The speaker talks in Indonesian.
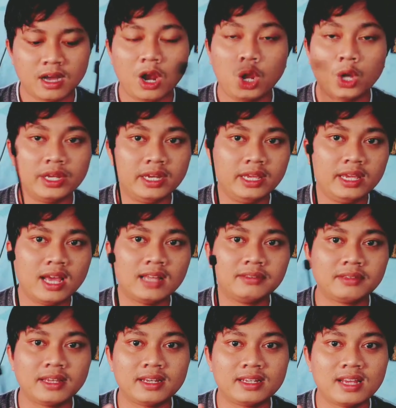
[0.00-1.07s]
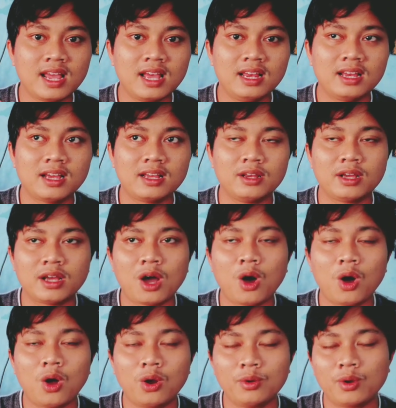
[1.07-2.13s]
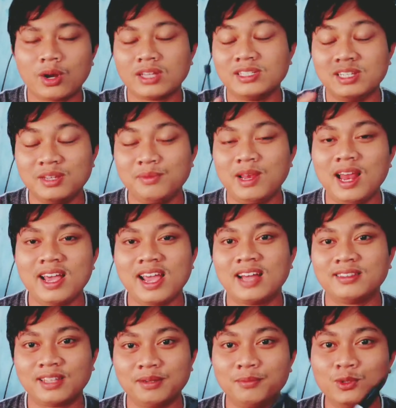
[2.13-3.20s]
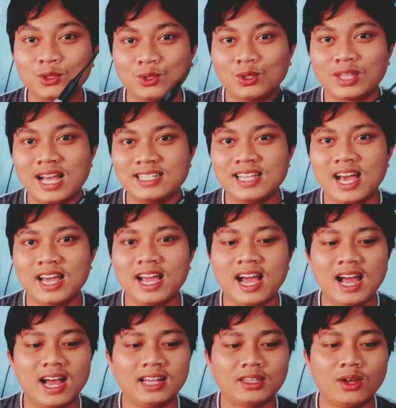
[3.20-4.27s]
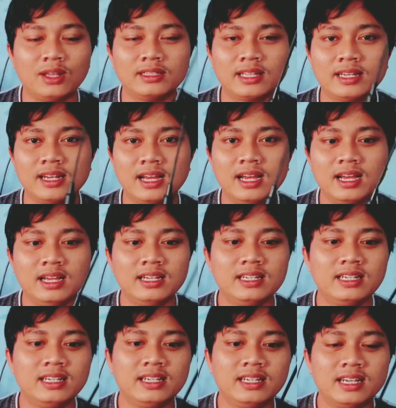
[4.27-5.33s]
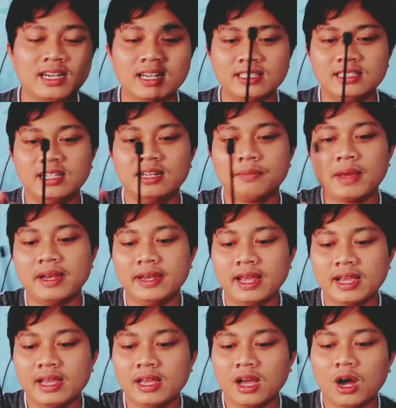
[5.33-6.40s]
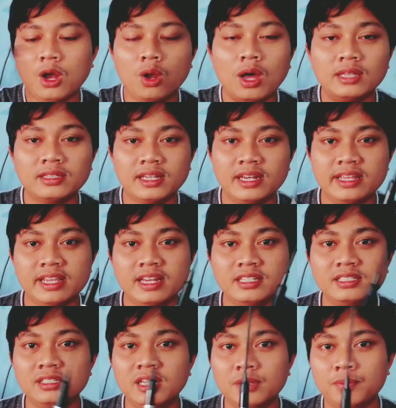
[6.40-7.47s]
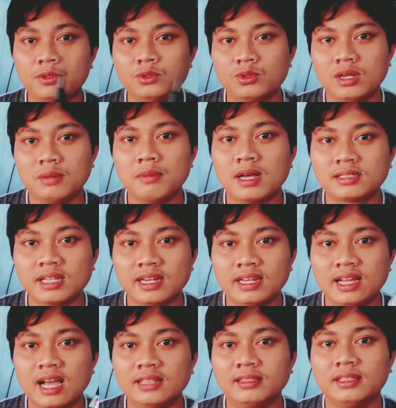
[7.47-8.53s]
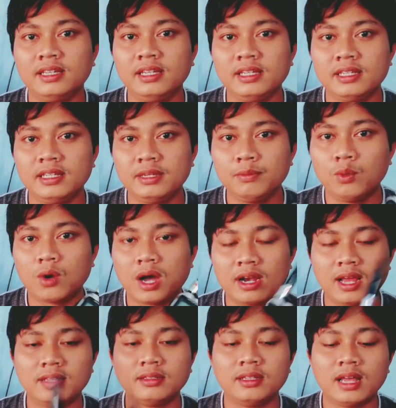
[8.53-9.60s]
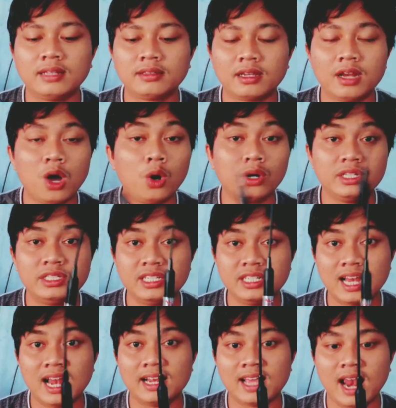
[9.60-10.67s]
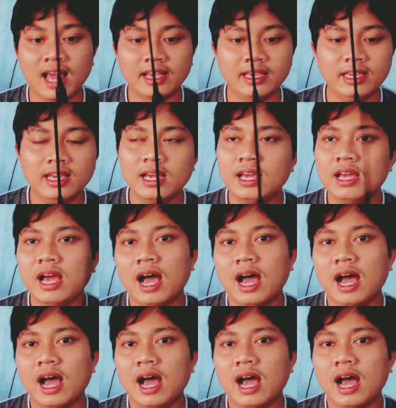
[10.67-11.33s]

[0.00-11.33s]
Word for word: Kalau ini antenanya eh, kalau orang sini bilang ya anten buntut aja ya atau antena yang kecil pendek. Kalau antenanya ini sendiri pun sudah bangsa diganti, ini bukan antena originalnya lagi.